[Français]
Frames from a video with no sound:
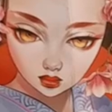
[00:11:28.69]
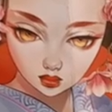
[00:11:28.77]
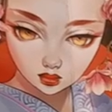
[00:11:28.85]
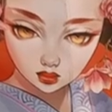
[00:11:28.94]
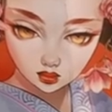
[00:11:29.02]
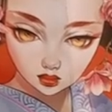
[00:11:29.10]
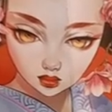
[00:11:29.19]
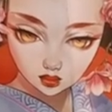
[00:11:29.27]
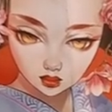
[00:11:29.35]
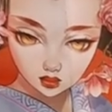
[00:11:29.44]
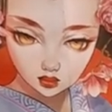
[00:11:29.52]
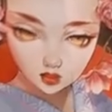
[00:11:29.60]
Trop, trop
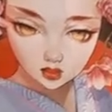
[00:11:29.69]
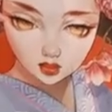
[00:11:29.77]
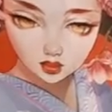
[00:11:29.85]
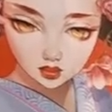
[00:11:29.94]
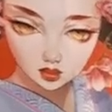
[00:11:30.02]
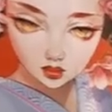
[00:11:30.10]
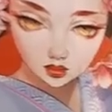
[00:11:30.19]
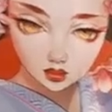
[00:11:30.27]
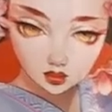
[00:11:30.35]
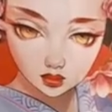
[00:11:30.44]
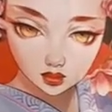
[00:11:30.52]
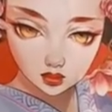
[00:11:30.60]
belle. J'ai craqué
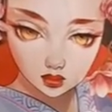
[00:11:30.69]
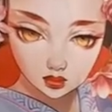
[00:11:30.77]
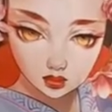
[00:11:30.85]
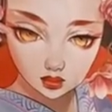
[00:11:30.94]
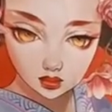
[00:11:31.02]
dessus.